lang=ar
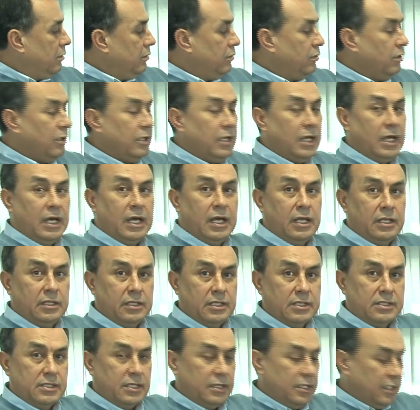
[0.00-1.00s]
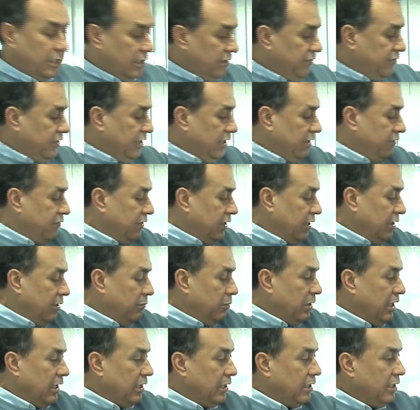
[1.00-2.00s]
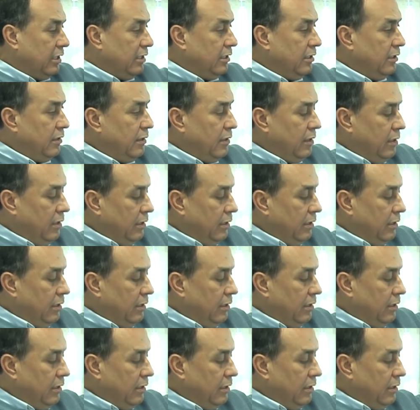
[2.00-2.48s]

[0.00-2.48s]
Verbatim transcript: دونا عايدة زاد كيف كيف هذه ماركة